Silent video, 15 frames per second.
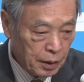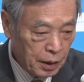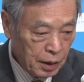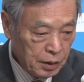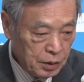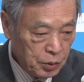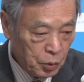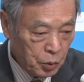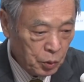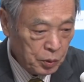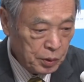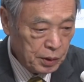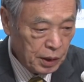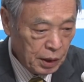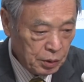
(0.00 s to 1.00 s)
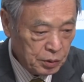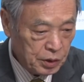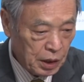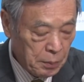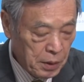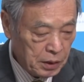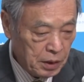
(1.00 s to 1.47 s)
現に起こっている
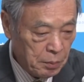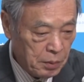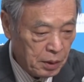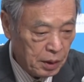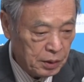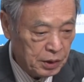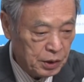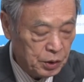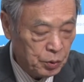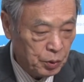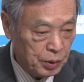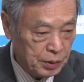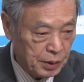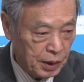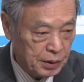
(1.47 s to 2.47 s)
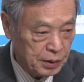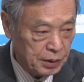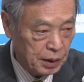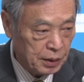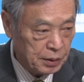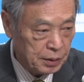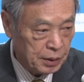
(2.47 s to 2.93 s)
さまざまな事象に対し
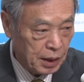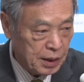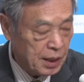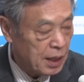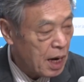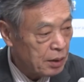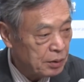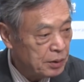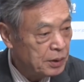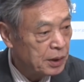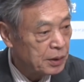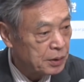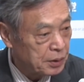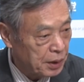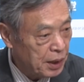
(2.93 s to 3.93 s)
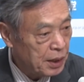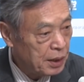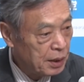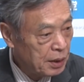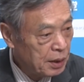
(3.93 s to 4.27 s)
て的確にですね